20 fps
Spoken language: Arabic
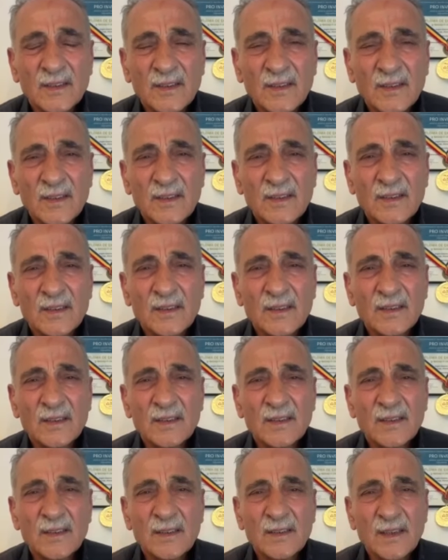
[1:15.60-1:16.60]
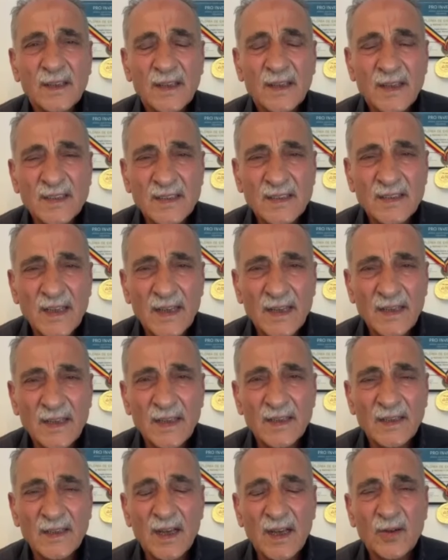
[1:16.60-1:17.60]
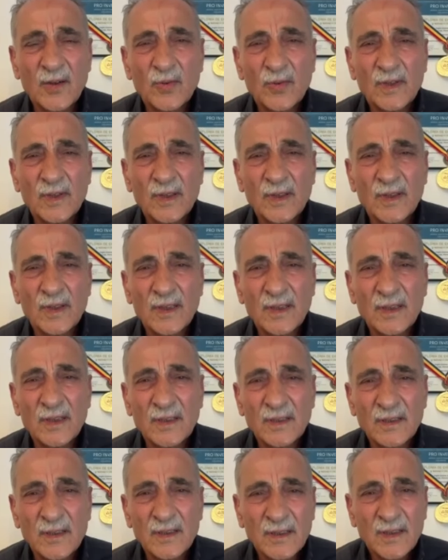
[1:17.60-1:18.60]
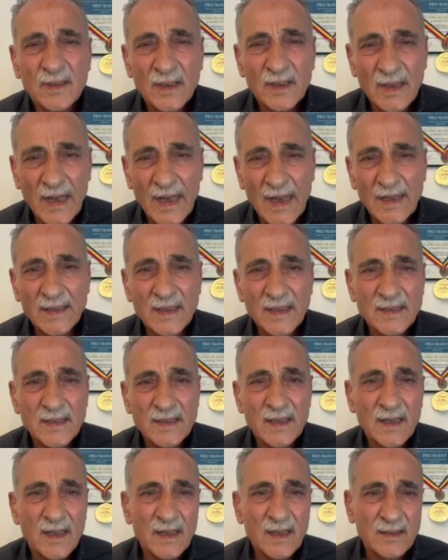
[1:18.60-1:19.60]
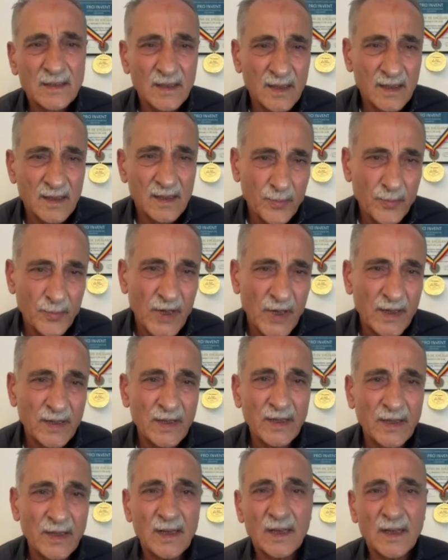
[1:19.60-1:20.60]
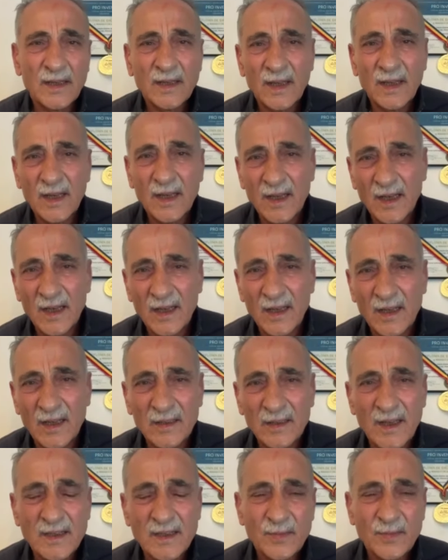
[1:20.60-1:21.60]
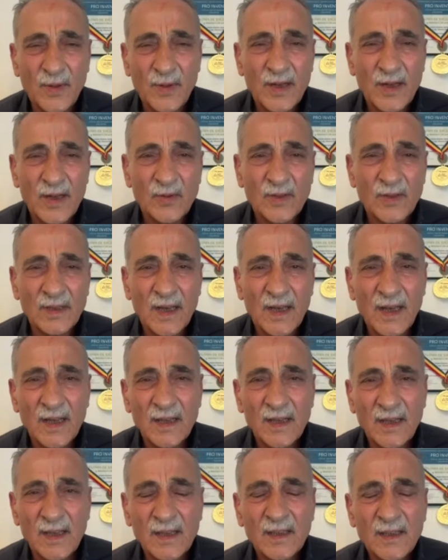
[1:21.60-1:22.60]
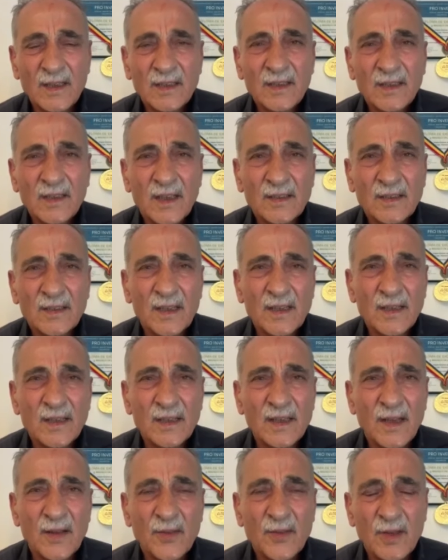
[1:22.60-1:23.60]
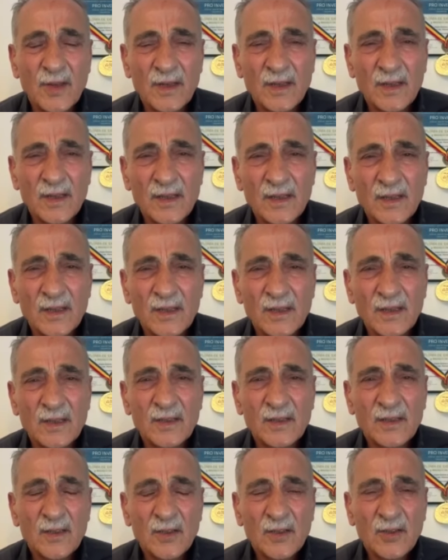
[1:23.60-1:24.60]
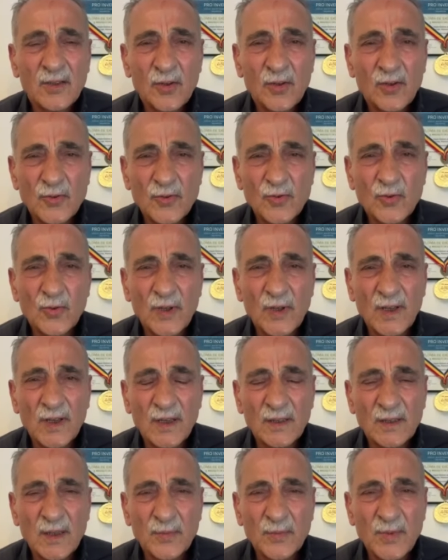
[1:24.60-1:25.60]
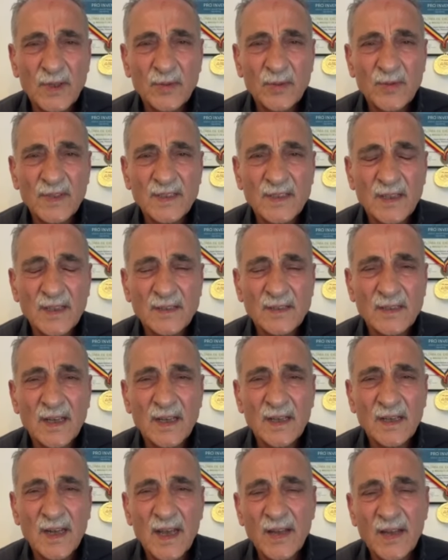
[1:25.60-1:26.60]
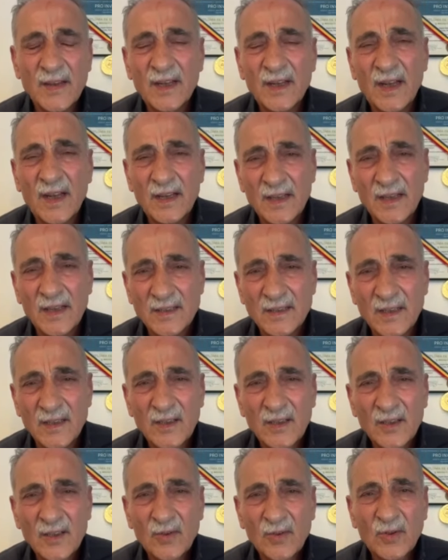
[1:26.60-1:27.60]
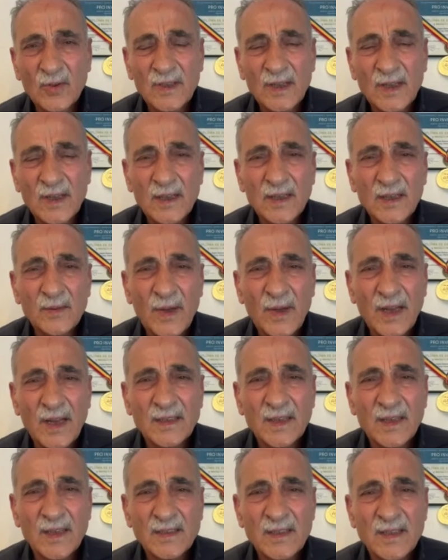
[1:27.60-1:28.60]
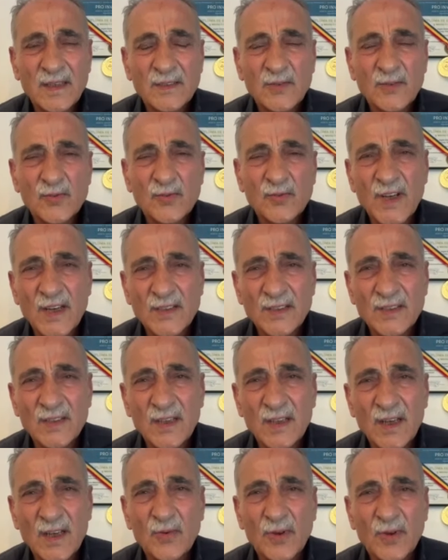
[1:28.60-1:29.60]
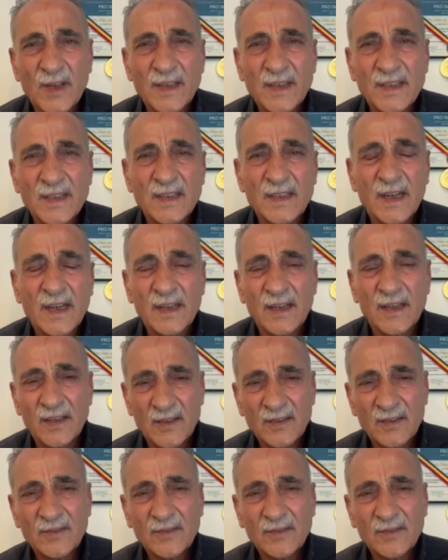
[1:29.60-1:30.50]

الكريستالين او العدسه الربانيه التي خلقها الله سبحانه وتعالى يضطر الى اللجوء الى الطبيب لاستئصال هذه العدسات وتركيب عدسة زجاجية أو كريستالين